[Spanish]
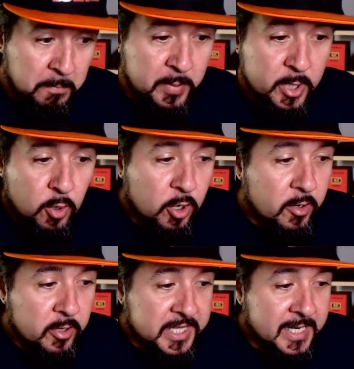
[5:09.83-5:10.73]
pero
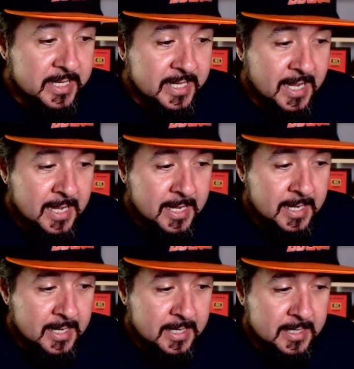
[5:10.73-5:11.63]
luego
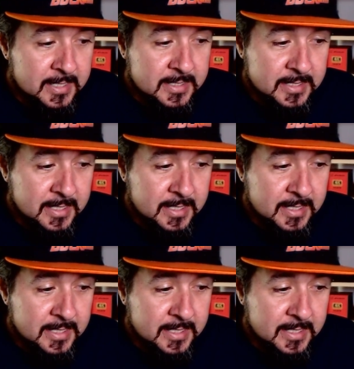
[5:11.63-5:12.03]
ciertas,